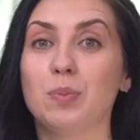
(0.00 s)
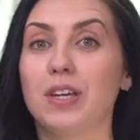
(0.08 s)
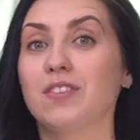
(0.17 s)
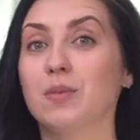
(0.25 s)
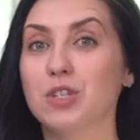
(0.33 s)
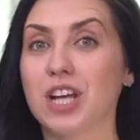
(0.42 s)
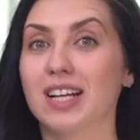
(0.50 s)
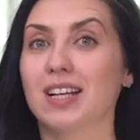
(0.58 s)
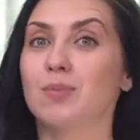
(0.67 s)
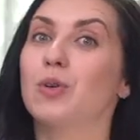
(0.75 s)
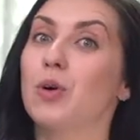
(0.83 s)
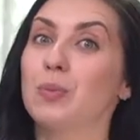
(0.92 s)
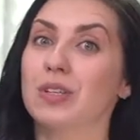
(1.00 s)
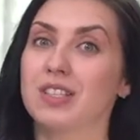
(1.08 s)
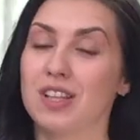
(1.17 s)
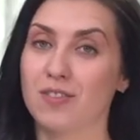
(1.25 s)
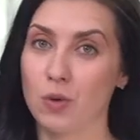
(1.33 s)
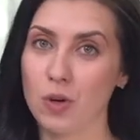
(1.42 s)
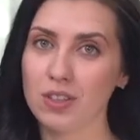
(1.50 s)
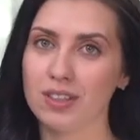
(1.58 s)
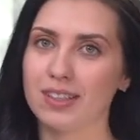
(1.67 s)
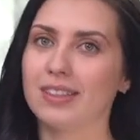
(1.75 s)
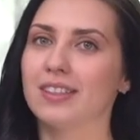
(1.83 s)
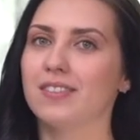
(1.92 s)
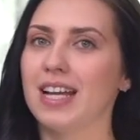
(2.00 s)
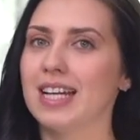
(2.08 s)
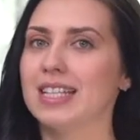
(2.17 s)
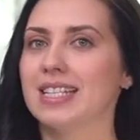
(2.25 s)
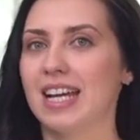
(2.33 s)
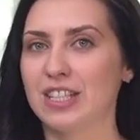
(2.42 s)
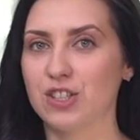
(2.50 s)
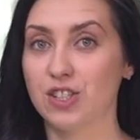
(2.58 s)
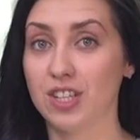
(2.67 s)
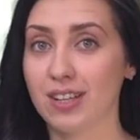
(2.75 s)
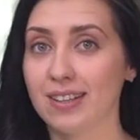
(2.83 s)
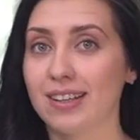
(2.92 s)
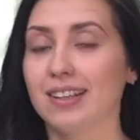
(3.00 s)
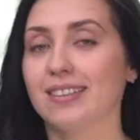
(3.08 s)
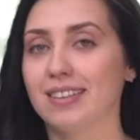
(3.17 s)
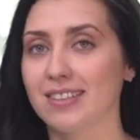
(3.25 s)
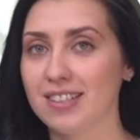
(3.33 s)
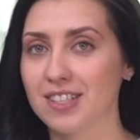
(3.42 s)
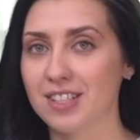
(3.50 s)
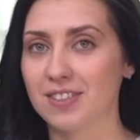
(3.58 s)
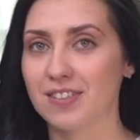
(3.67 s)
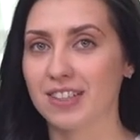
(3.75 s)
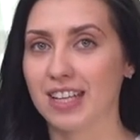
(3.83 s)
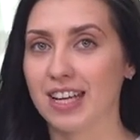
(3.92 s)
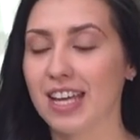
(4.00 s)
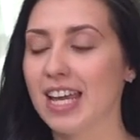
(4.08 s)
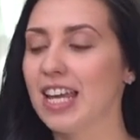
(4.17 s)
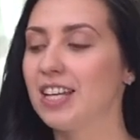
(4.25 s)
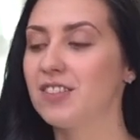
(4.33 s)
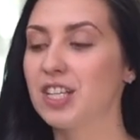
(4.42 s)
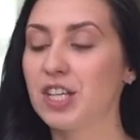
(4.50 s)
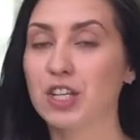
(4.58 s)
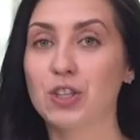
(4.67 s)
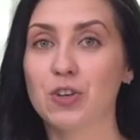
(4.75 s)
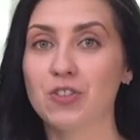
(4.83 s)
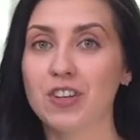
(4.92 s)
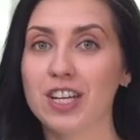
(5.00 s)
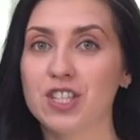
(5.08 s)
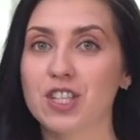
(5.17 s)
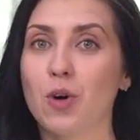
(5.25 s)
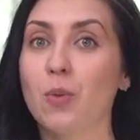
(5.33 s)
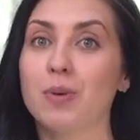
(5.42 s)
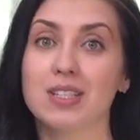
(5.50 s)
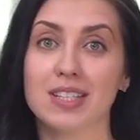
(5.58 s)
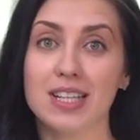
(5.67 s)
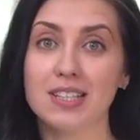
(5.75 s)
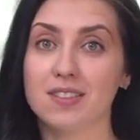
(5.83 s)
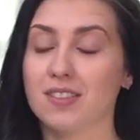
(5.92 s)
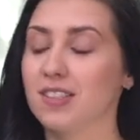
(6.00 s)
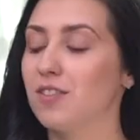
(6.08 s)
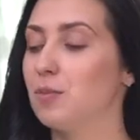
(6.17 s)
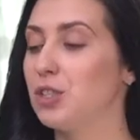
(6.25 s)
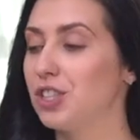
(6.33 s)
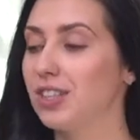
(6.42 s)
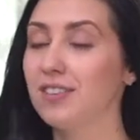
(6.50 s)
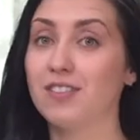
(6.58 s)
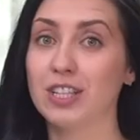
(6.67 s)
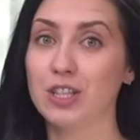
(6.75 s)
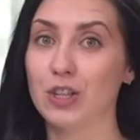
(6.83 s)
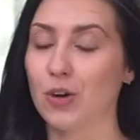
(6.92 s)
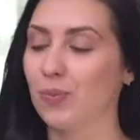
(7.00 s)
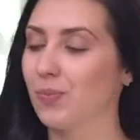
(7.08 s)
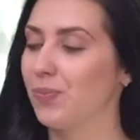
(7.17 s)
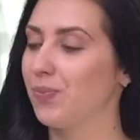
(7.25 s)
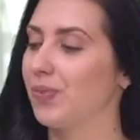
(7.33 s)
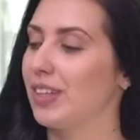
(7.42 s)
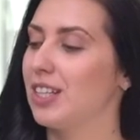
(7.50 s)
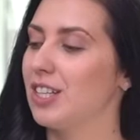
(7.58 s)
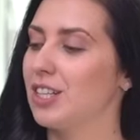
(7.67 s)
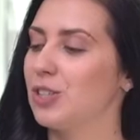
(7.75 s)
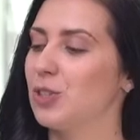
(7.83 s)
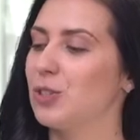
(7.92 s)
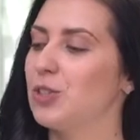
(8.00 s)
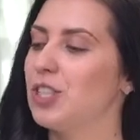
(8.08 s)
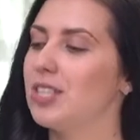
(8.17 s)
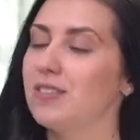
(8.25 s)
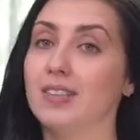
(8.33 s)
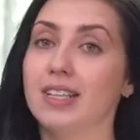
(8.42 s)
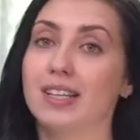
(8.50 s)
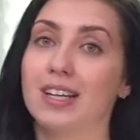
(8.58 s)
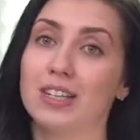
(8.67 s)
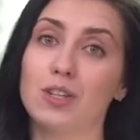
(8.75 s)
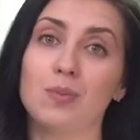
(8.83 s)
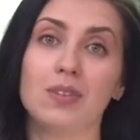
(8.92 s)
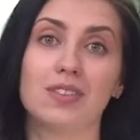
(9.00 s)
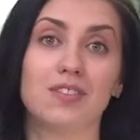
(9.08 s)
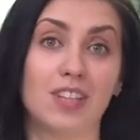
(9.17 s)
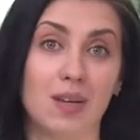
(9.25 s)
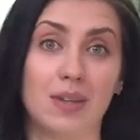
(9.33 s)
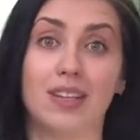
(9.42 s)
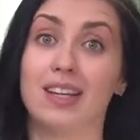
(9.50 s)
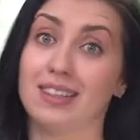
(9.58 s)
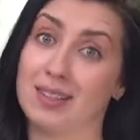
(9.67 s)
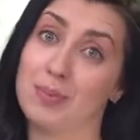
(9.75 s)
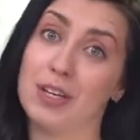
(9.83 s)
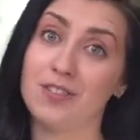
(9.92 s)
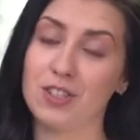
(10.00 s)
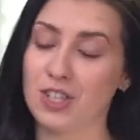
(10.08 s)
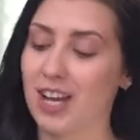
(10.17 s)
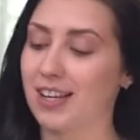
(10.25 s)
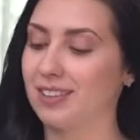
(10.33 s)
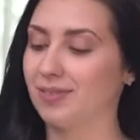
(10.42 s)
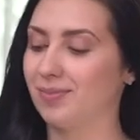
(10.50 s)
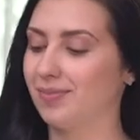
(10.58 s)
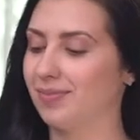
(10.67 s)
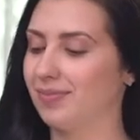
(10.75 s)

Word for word: Первым шагом комплексного ухода является очищение и тонизирование. И в серии No Age оба средства совмещены в одно, что существенно экономит время на этот первый шаг –